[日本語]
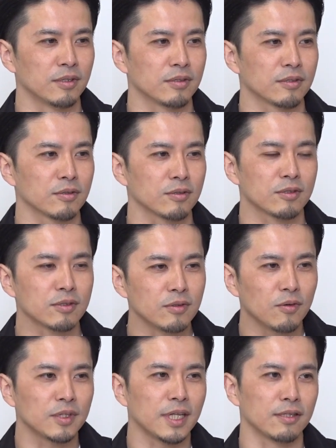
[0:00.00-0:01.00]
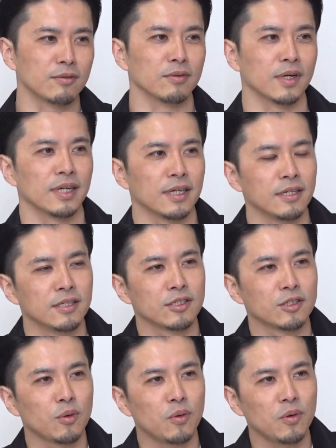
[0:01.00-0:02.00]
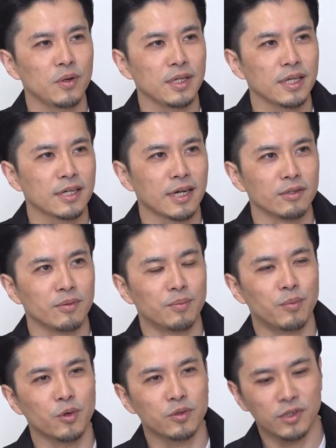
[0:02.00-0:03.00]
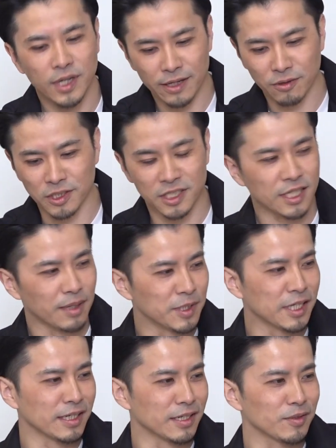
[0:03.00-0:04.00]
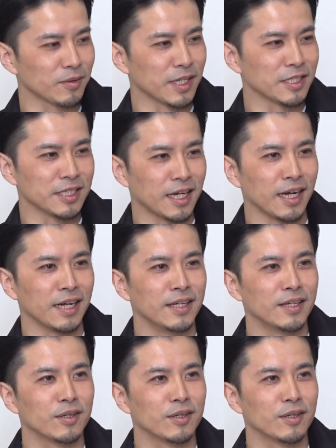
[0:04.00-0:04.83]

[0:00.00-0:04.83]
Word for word: うすごい何て言うのかな小演劇界の僕らより下みたいな人たちが、